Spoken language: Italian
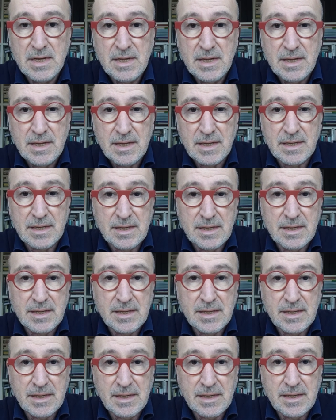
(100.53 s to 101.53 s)

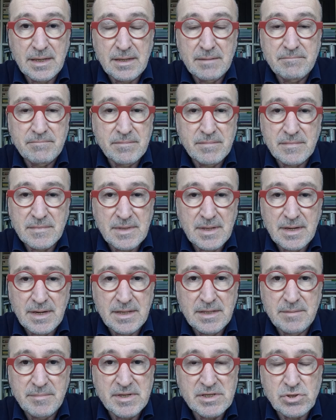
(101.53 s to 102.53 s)
Eh, la
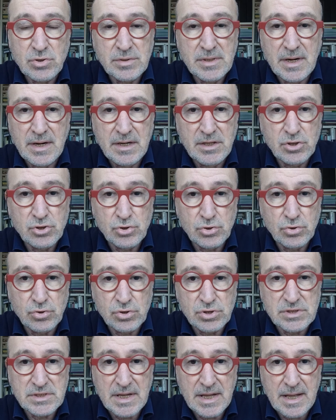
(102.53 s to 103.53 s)
dimensione
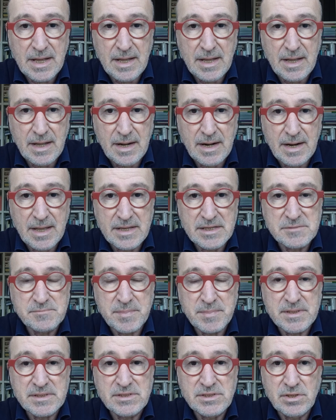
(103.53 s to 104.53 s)
religiosa, la
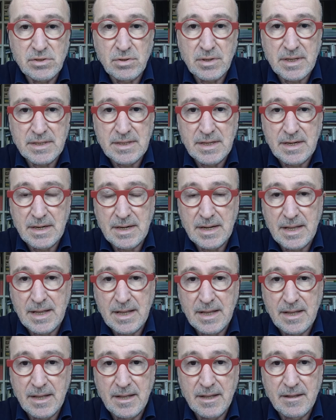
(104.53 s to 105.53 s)
espressione
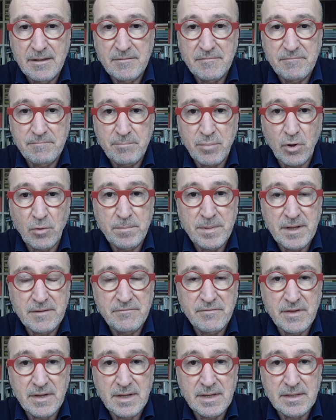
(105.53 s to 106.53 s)
della propria
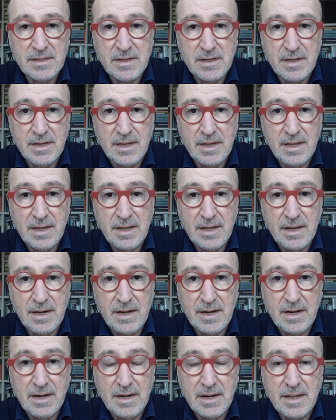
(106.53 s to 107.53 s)
fede,
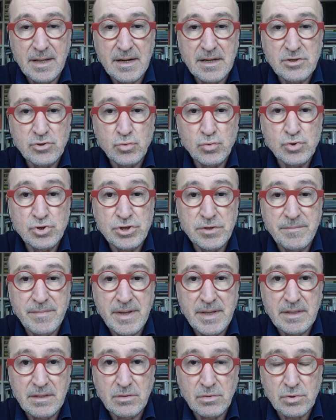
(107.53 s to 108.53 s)
il
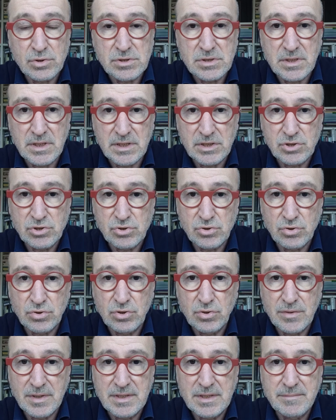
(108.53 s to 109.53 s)
raggiungimento stesso
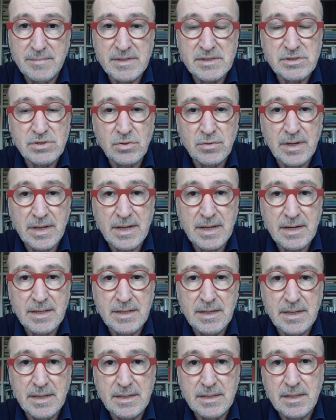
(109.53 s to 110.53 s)
di una dimensione
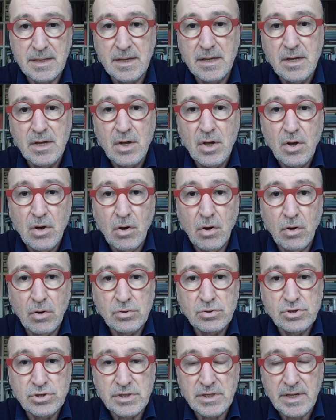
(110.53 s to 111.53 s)
credente
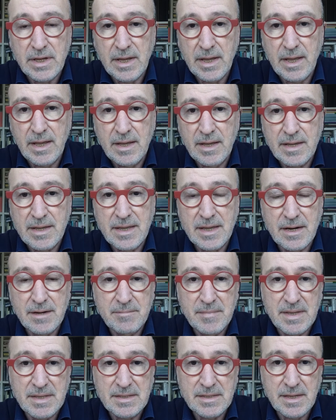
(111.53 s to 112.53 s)
oggi è
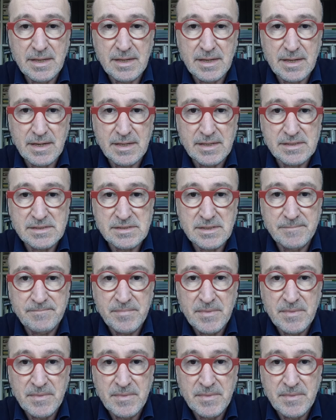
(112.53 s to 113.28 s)
chiaramente in crisi.